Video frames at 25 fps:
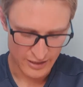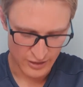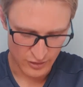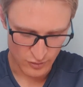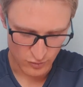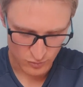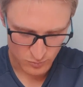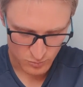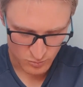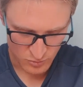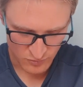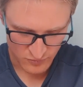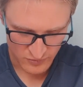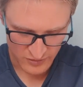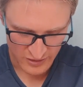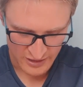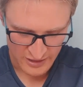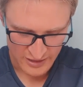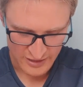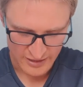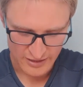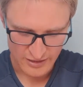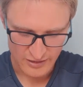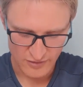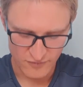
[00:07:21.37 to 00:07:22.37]
I on
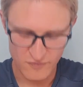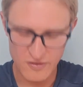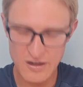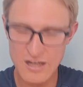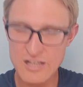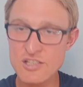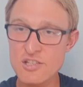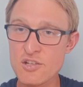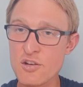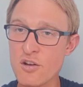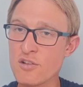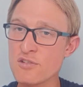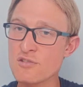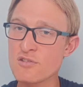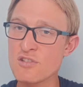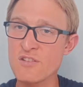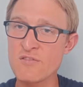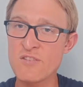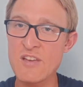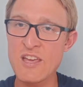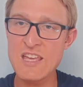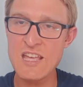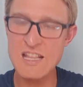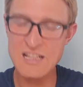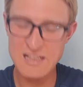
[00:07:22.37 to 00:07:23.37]
mówi: Wasi
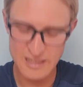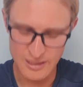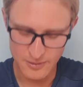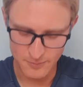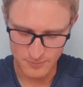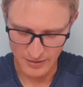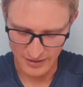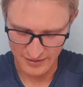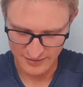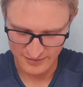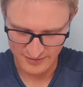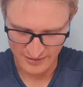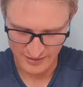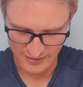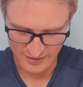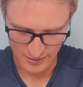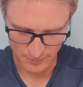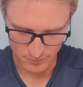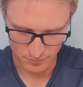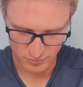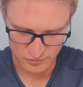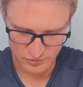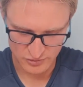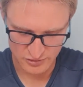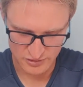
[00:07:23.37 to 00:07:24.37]
ojcowie jedli mannę
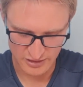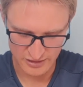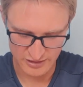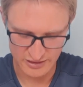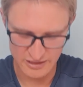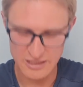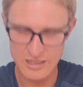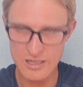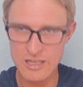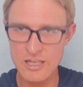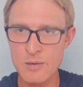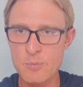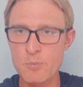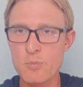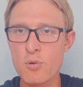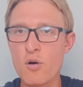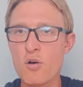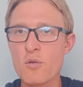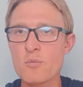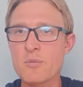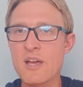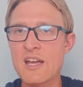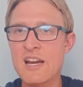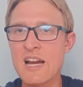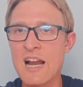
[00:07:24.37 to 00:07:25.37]
na pustyni i
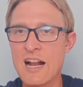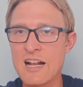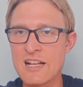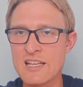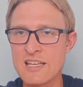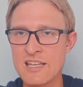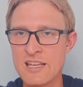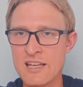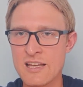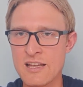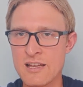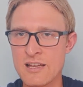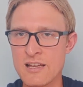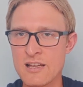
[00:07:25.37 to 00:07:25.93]
poumierali.